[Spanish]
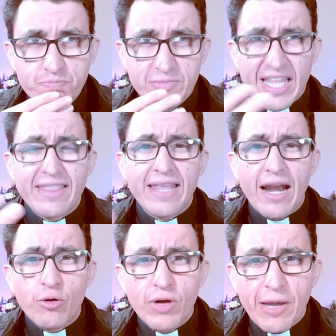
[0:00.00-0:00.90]
tendrá
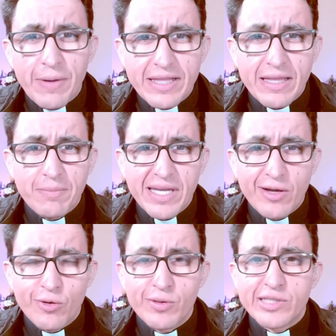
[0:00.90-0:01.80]
algo que ver también
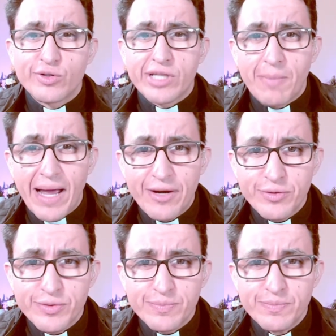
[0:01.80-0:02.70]
con nuestros
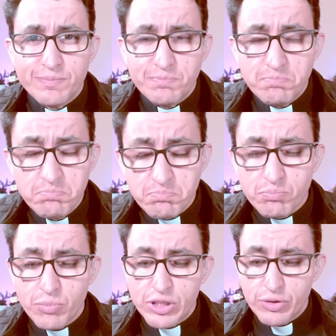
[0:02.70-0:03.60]
hermanos.
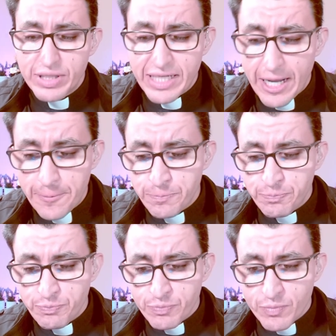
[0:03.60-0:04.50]
Pues yo diría
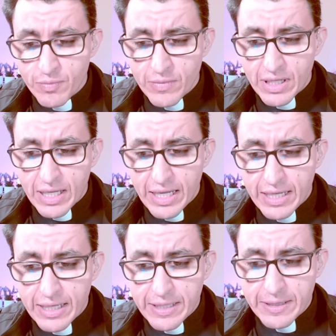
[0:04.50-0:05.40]

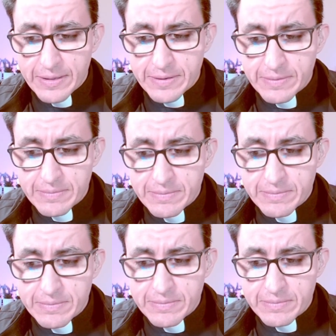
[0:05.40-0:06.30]
que
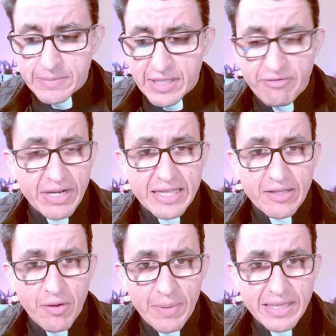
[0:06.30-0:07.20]

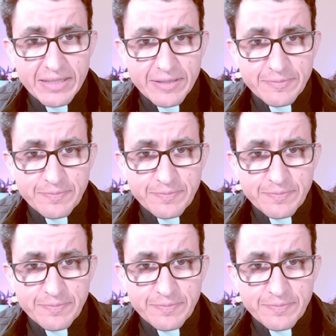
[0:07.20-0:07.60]
definitivamente.